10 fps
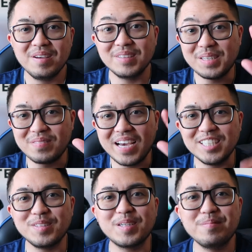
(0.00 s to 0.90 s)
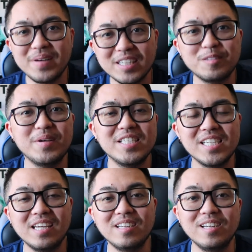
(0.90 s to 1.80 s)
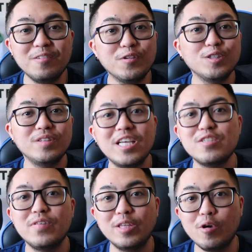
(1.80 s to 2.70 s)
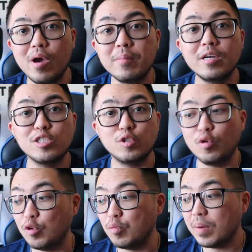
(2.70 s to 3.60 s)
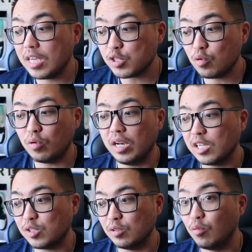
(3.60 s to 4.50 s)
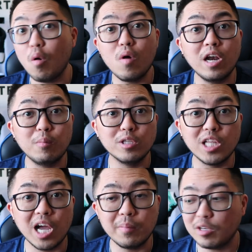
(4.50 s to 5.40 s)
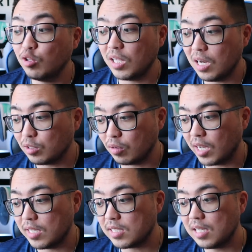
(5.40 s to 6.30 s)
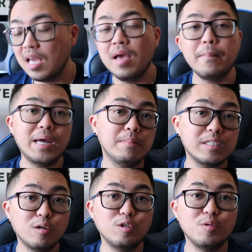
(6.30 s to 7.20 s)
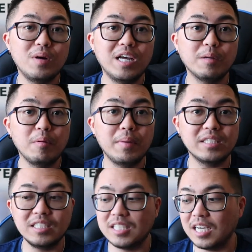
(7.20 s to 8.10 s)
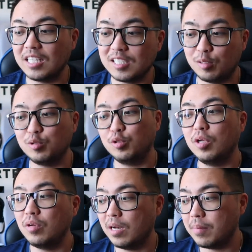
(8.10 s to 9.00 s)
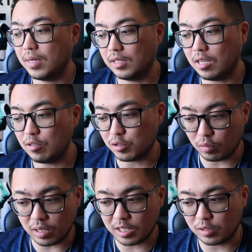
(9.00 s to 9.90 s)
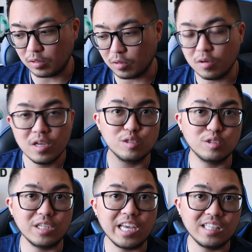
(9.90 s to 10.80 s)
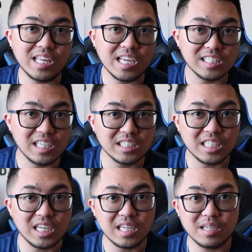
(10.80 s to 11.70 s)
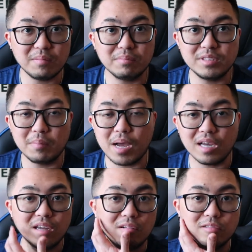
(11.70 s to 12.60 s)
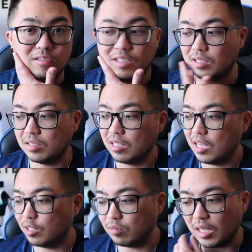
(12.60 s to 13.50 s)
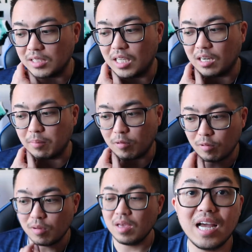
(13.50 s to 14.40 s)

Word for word: What's up guys? Welcome back to my channel. And for today's video, I'm gonna show you my shoe collection. Wow, kala mo dami. Konti lang to guys. Para masagot yung mga nagme-message sa akin kasi gusto daw nila makita yung shoe collection ko. So, na-intriga sila sa, sa background or itong nasa harap ko.